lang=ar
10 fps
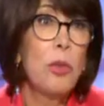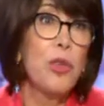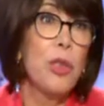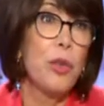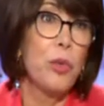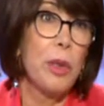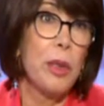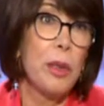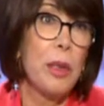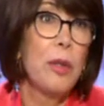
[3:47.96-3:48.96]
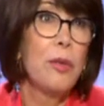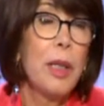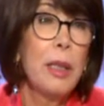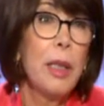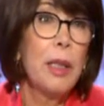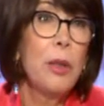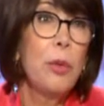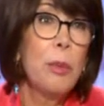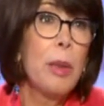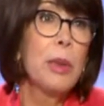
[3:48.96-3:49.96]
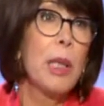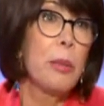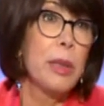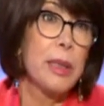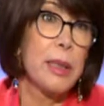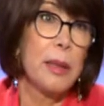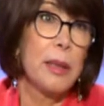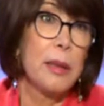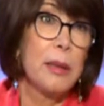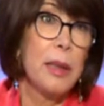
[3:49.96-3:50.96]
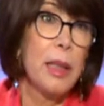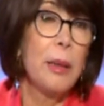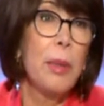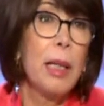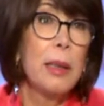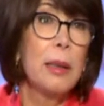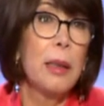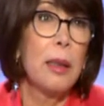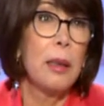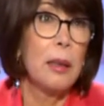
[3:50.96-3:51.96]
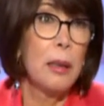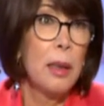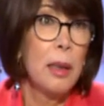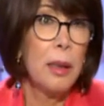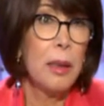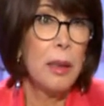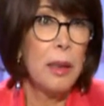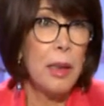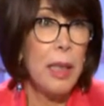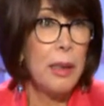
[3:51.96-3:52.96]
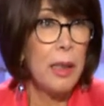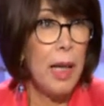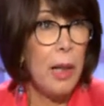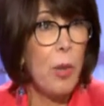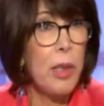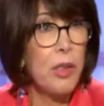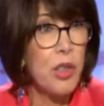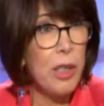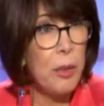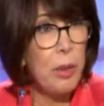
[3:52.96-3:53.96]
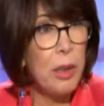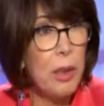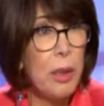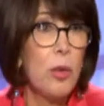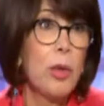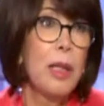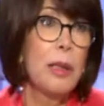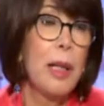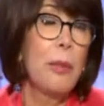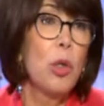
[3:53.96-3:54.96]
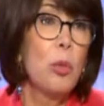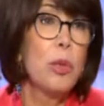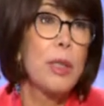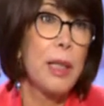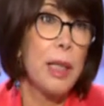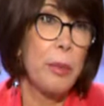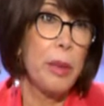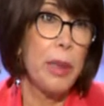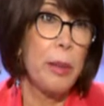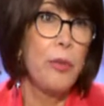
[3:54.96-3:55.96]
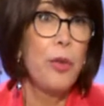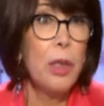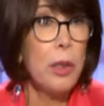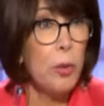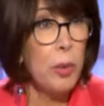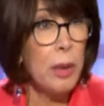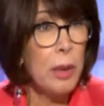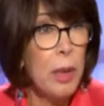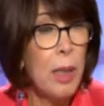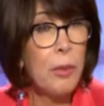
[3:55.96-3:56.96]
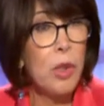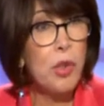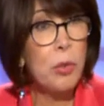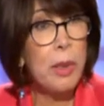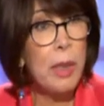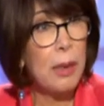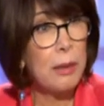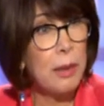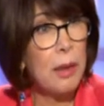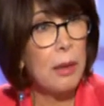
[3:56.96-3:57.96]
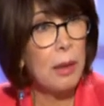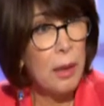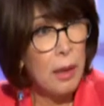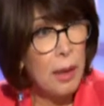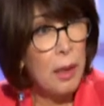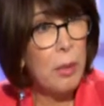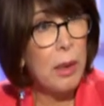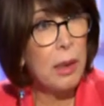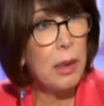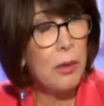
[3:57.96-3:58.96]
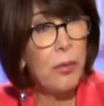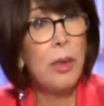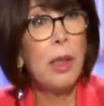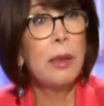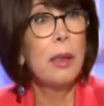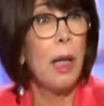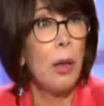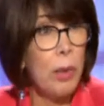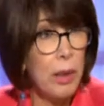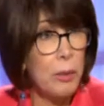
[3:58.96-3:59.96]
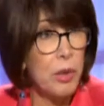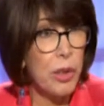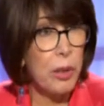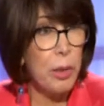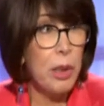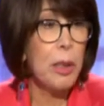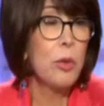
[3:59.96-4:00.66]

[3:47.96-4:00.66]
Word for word: بيجي أدوية في عنا أدوية ما بتهبط السكر يعني ما عندها آه، هذا عوارض جانبيه انه هي تعمل هبوط سكر بالدم في ادويه بنجبر نعطيها للمريض في عندها عواقب جانبيه